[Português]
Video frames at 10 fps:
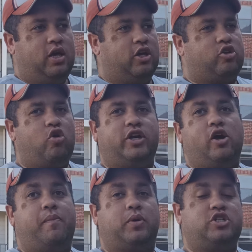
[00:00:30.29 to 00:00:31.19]
Então eu criei
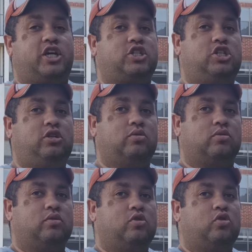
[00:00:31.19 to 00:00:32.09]
um projetinho
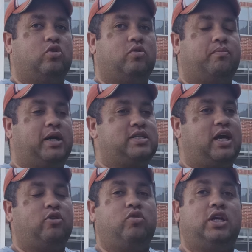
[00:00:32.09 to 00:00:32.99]

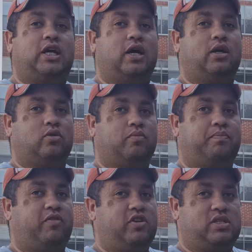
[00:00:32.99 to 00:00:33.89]
baseado em cano,
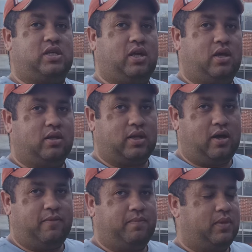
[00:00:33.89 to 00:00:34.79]
PVC,
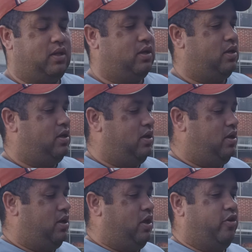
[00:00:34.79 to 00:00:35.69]
tá?
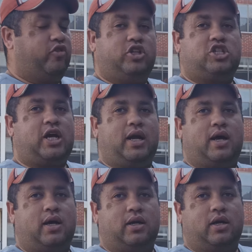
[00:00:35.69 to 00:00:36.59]
Eu vou deixar
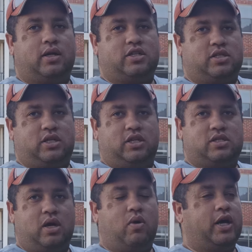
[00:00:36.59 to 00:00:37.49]
na, na, na
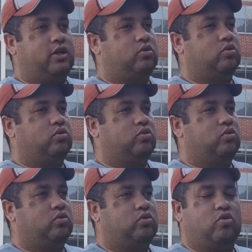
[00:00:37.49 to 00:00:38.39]
descrição aí do, do,
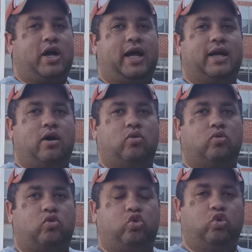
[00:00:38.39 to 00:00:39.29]
do, canal
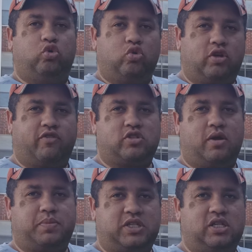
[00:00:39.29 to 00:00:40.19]
tudo que
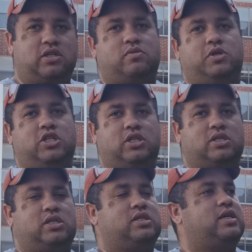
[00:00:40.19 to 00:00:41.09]
você precisa, as
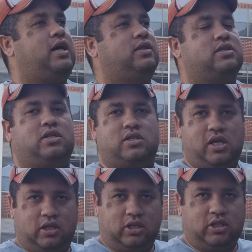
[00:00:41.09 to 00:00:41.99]
medidas exatas,
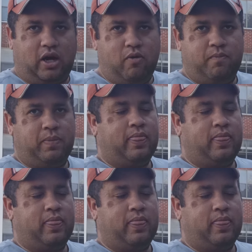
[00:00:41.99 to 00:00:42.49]
etc e tal.